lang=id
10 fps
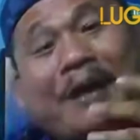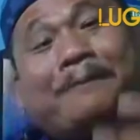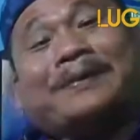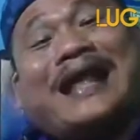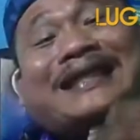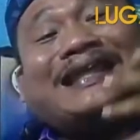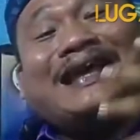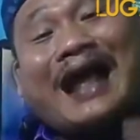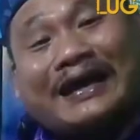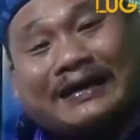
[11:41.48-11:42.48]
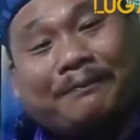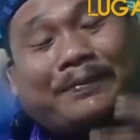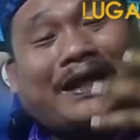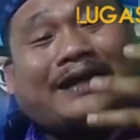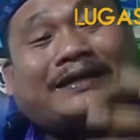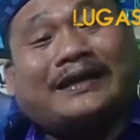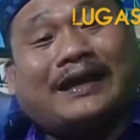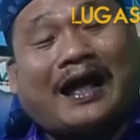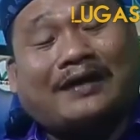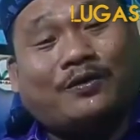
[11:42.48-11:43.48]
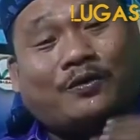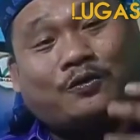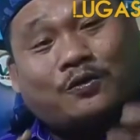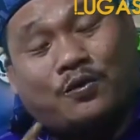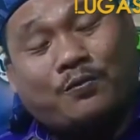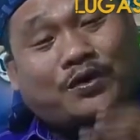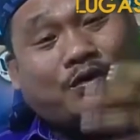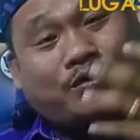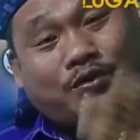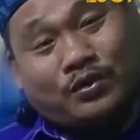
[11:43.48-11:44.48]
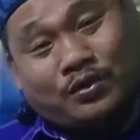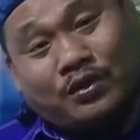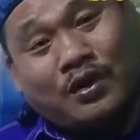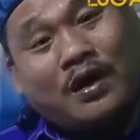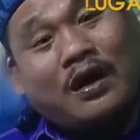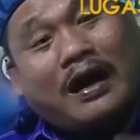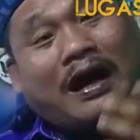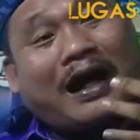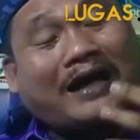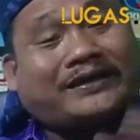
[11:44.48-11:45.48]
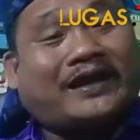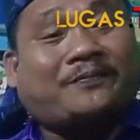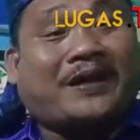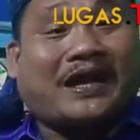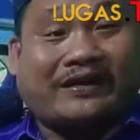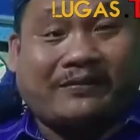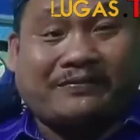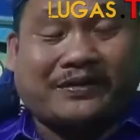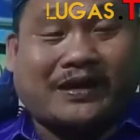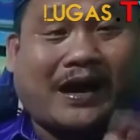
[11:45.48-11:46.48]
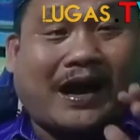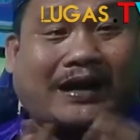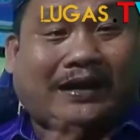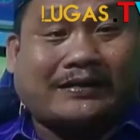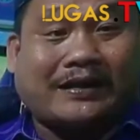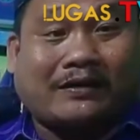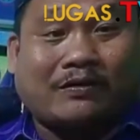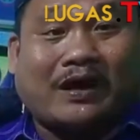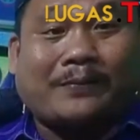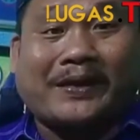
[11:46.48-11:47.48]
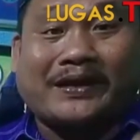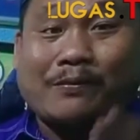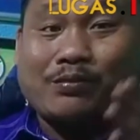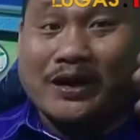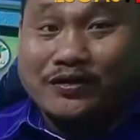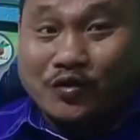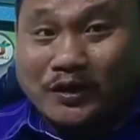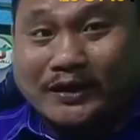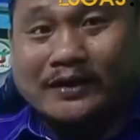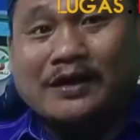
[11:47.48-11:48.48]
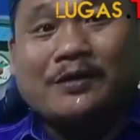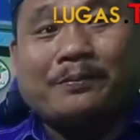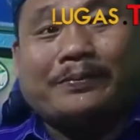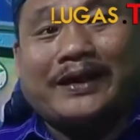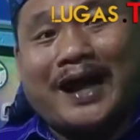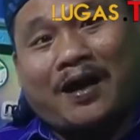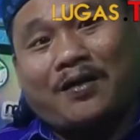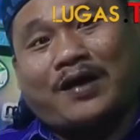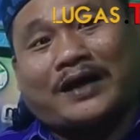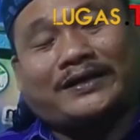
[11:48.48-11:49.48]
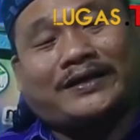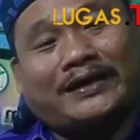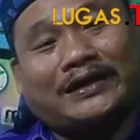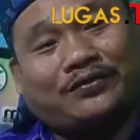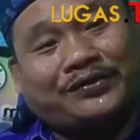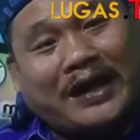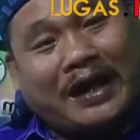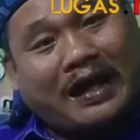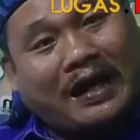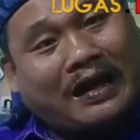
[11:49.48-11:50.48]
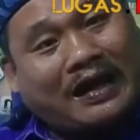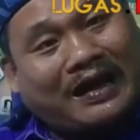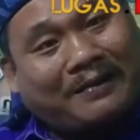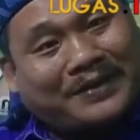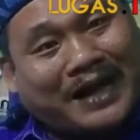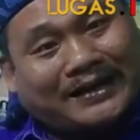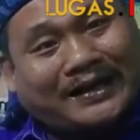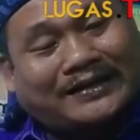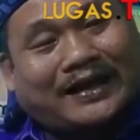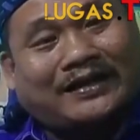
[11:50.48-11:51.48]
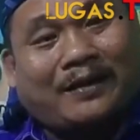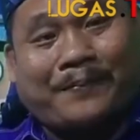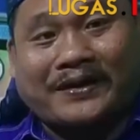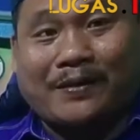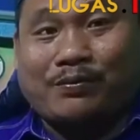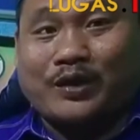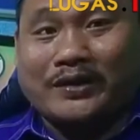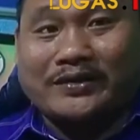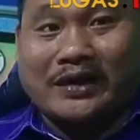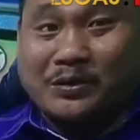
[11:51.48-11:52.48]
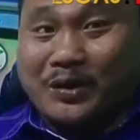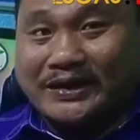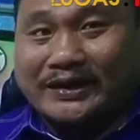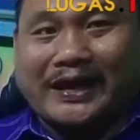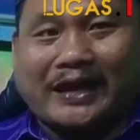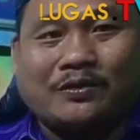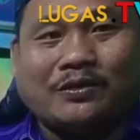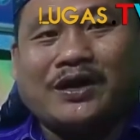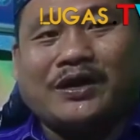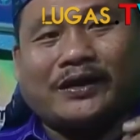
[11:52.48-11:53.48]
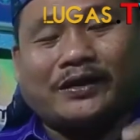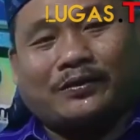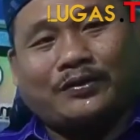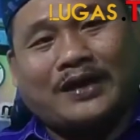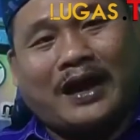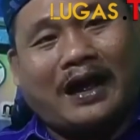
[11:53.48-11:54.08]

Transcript: pelatihan pelatihan untuk menuju uh, ASEAN Para Games yang akan dilakukan pada bulan Juli. Beliau Adinda ini sudah uh, berada di sana pada bulan Januari yang lalu tentunya